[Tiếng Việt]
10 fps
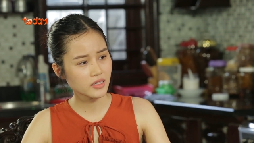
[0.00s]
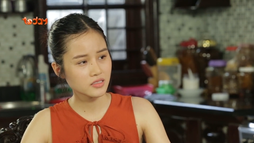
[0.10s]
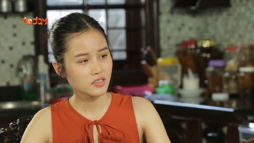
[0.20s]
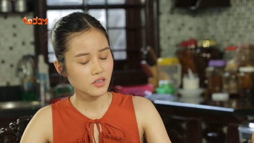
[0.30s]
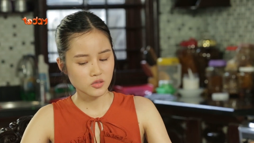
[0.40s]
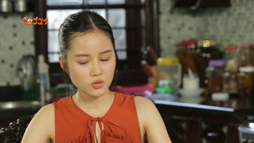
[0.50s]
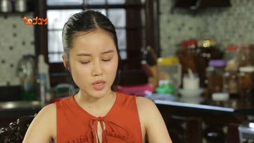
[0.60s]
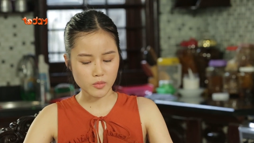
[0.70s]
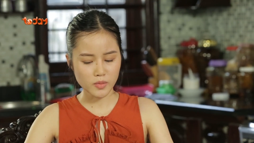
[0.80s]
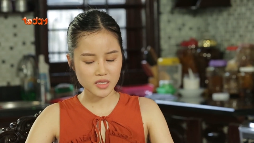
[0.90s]
Ủa ba,
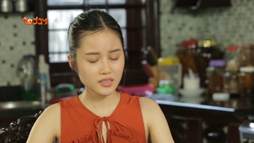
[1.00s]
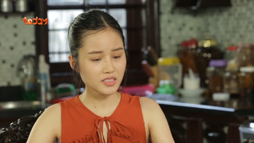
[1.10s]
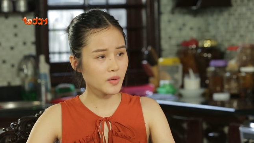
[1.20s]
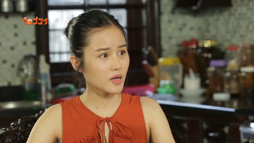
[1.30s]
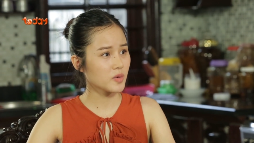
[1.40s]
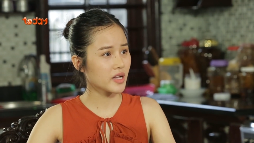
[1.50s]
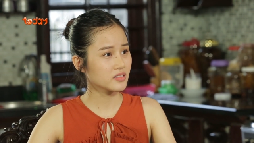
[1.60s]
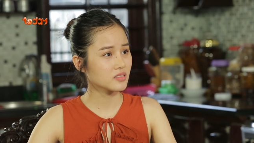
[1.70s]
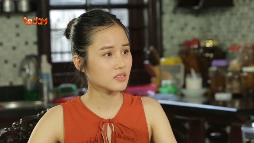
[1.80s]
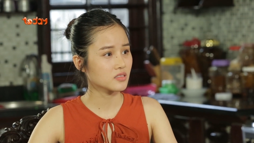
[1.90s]
toàn món ba thích sao
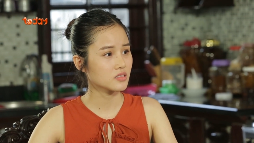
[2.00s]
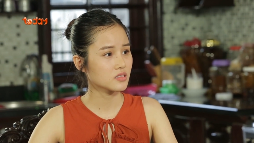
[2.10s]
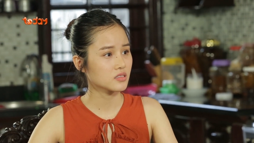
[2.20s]
ba không ăn?